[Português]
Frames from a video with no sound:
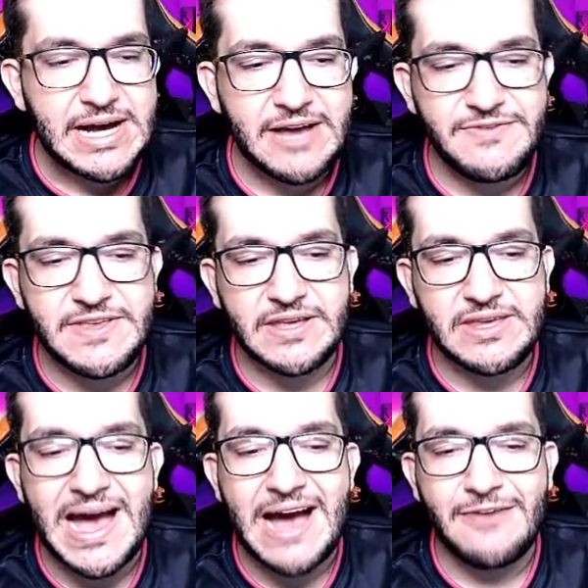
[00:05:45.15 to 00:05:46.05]
Aí vinha
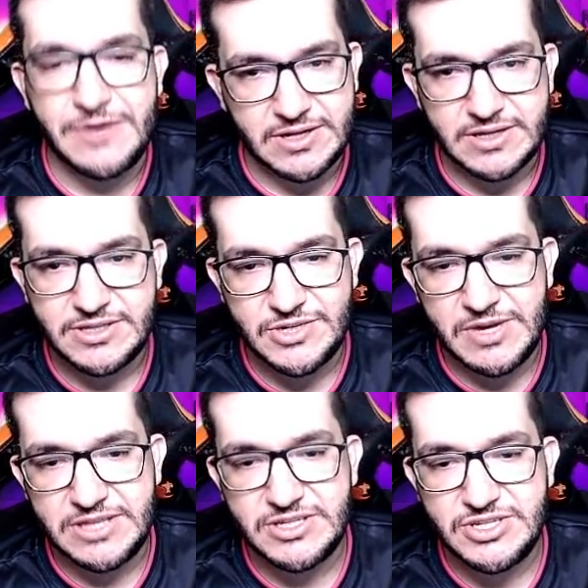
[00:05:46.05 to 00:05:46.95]
aqui África, tinha
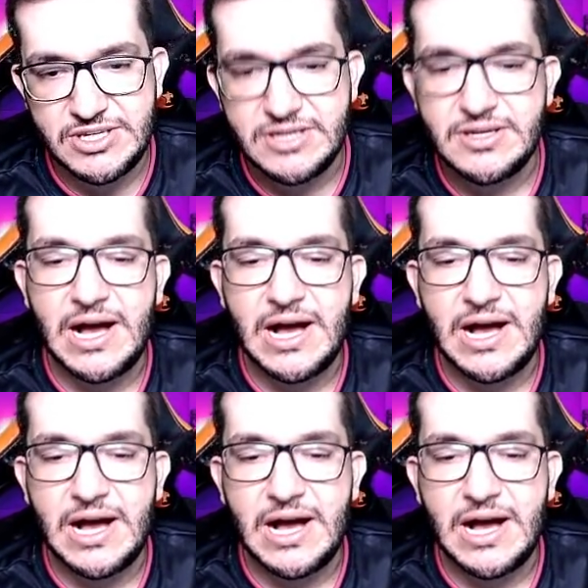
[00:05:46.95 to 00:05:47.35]
o NDD,